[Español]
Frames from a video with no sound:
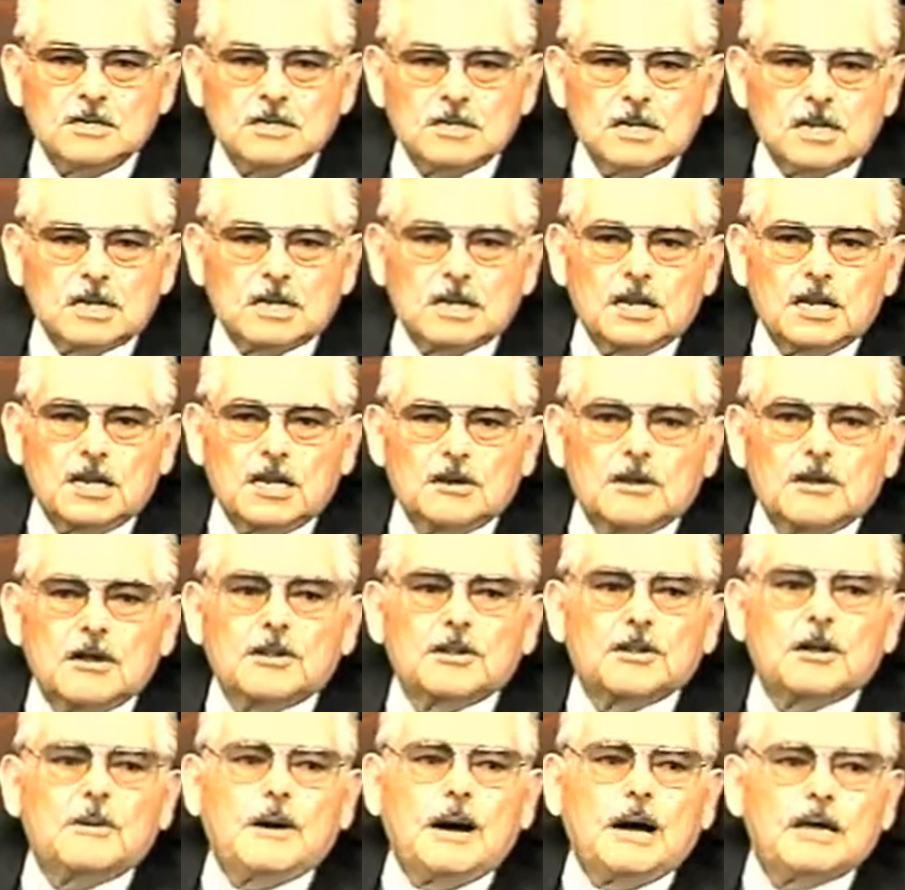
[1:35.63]
El que le dijo,
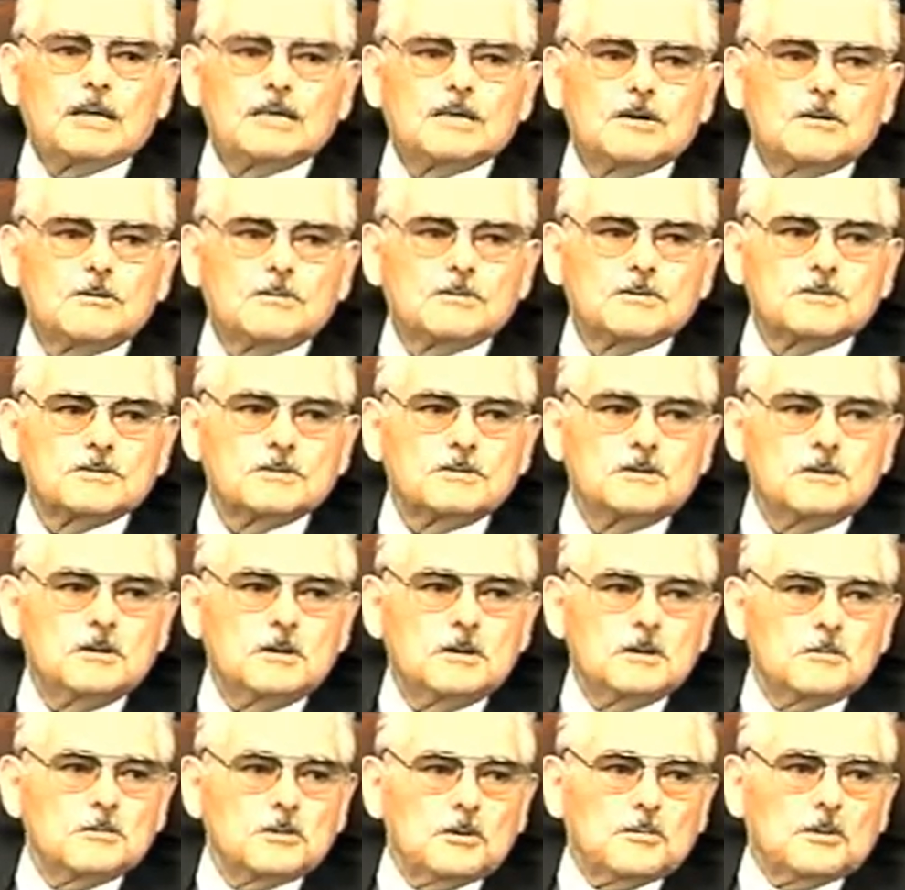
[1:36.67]
¿dónde va? Digo, pues,
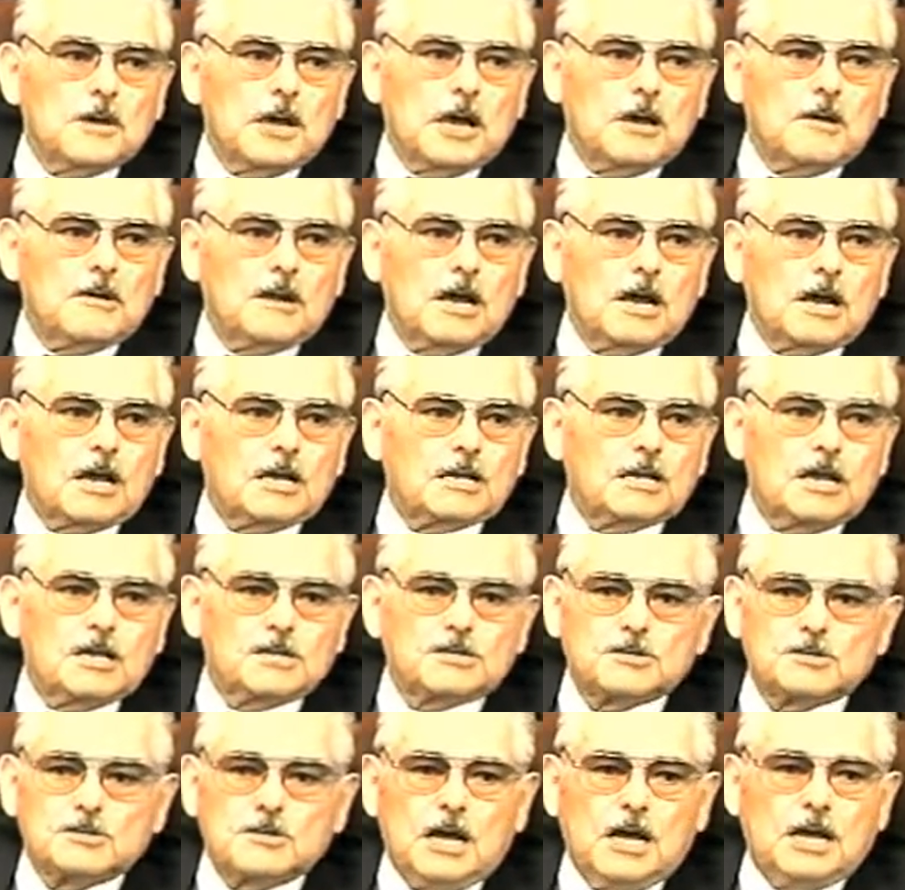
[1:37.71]
pues me dijeron que la
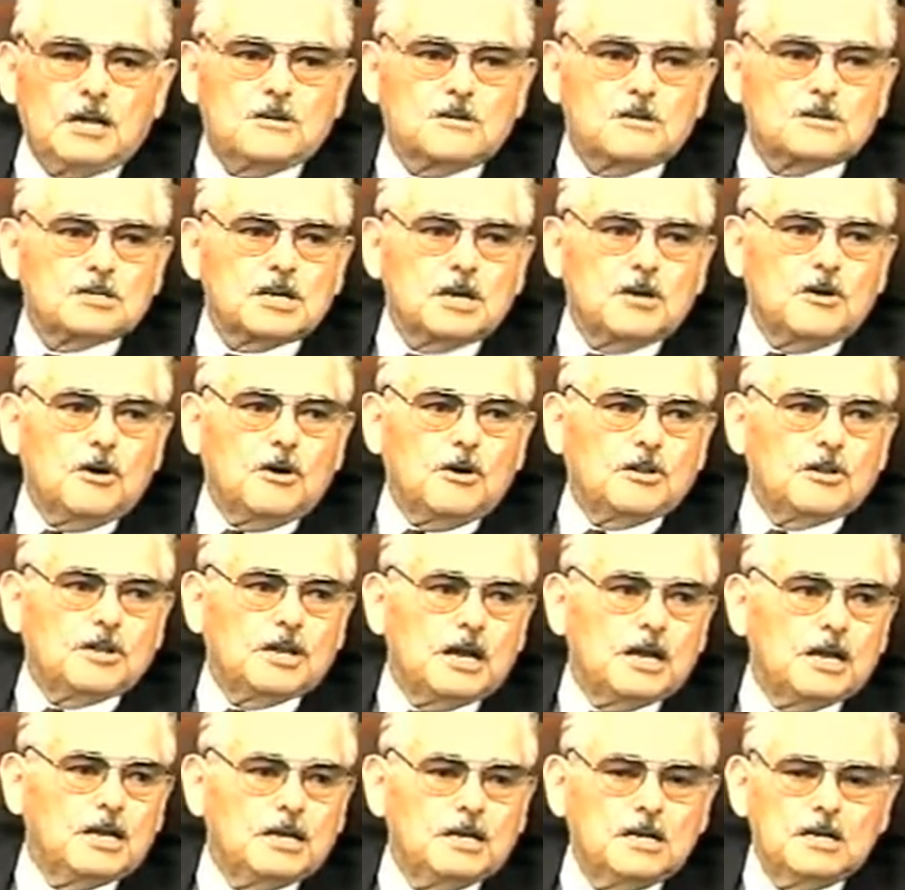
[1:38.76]
ciudad no sé
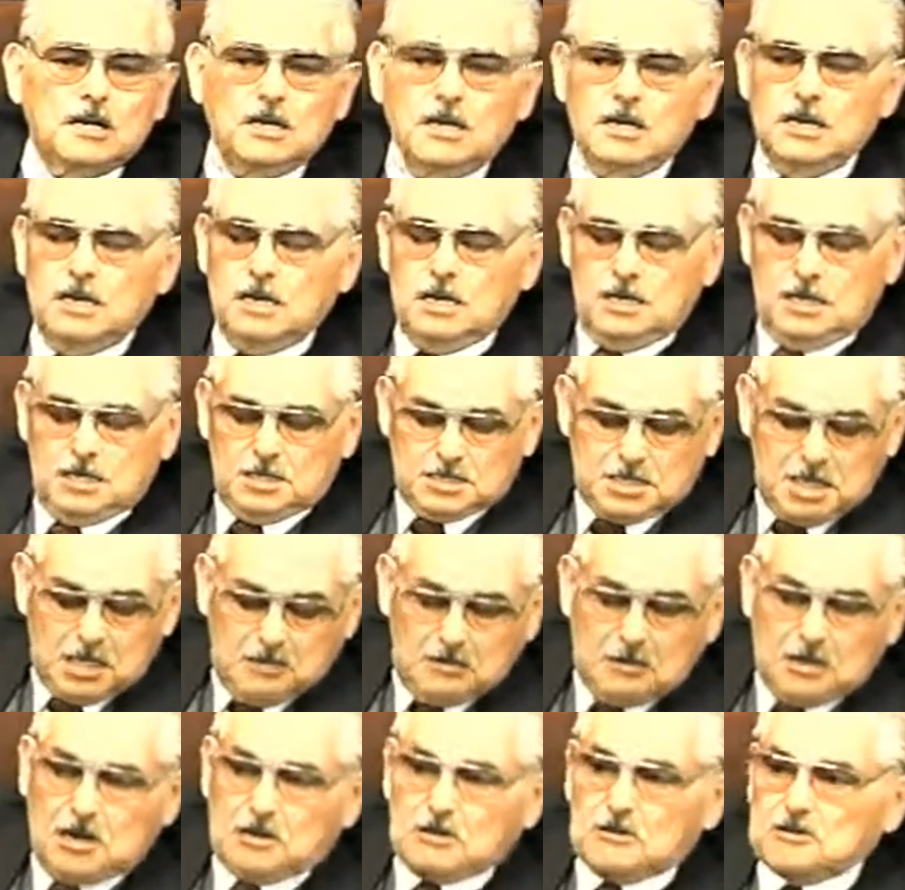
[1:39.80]
dónde se
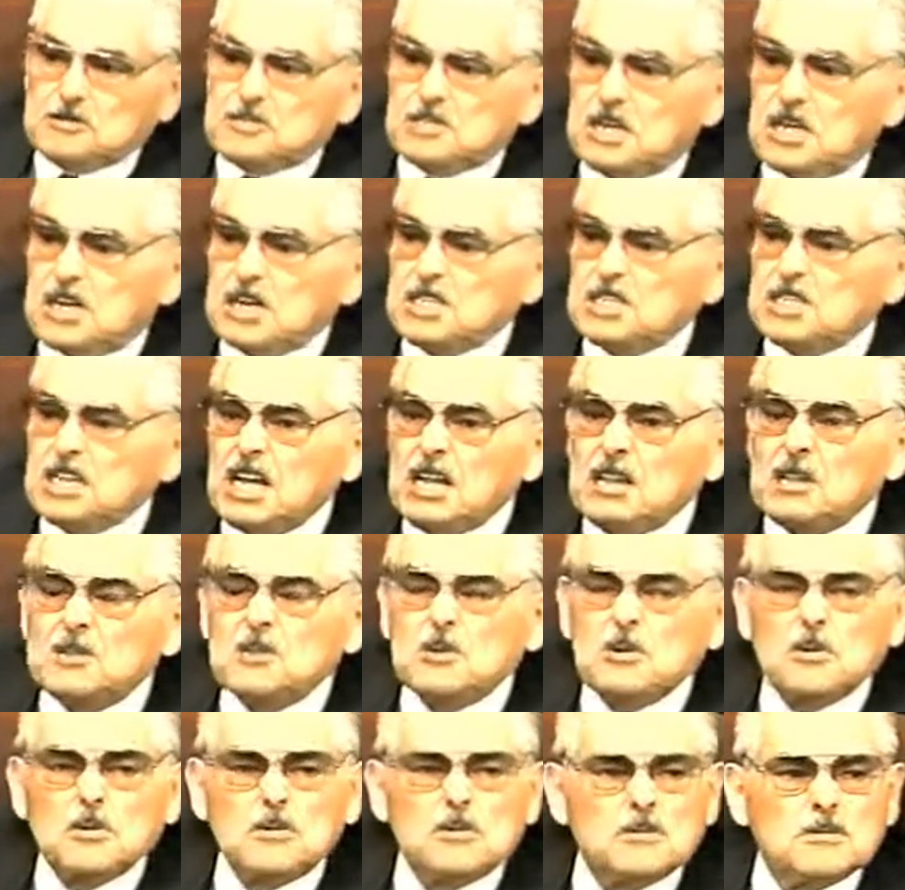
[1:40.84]
adora no sé qué
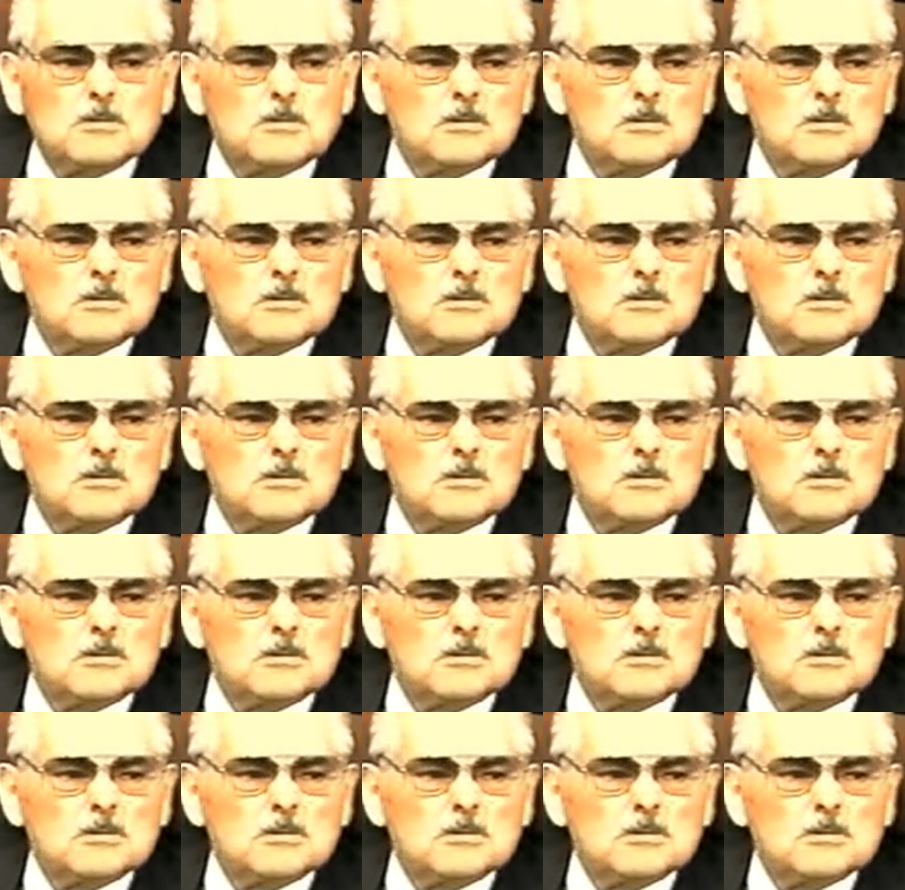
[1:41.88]
santo.